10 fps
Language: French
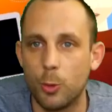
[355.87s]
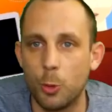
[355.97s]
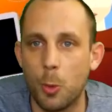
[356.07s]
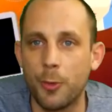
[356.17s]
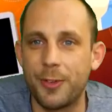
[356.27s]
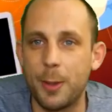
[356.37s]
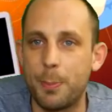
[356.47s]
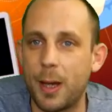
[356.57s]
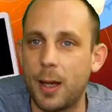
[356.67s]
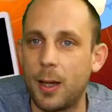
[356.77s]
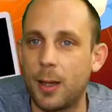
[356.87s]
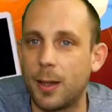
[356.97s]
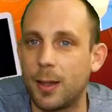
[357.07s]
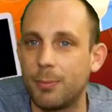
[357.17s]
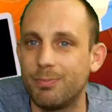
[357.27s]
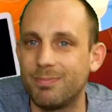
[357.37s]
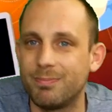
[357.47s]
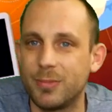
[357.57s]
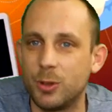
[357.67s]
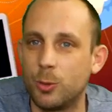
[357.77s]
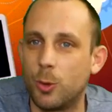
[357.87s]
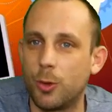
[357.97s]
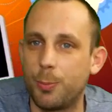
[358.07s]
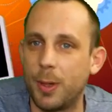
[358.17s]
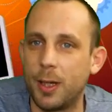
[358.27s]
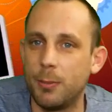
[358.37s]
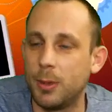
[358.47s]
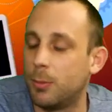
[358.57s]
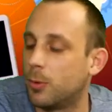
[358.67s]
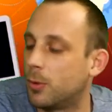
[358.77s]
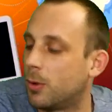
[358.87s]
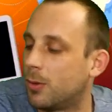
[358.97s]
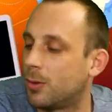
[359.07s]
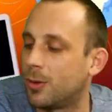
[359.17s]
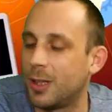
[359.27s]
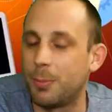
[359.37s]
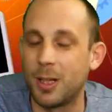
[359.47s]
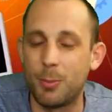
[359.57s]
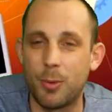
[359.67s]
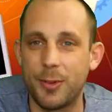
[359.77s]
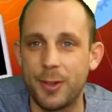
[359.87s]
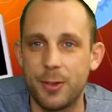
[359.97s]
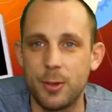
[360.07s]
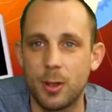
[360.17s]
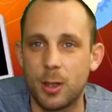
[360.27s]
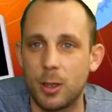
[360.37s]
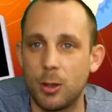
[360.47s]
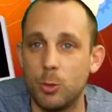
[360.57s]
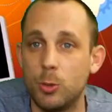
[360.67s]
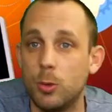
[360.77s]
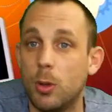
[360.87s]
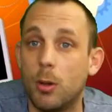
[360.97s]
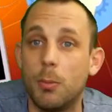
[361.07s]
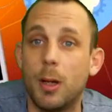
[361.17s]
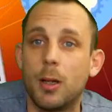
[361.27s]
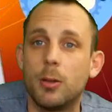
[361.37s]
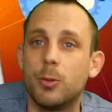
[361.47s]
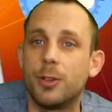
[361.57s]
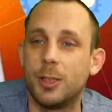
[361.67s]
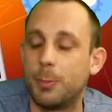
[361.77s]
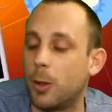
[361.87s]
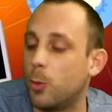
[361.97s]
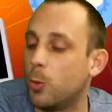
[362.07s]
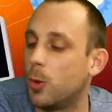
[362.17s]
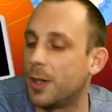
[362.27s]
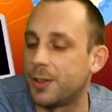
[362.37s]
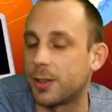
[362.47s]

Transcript: Donc bon, c'était pas une grosse panne, mais bon, quand on connaît pas la procédure hein, euh, bah, ou on ne sait pas où aller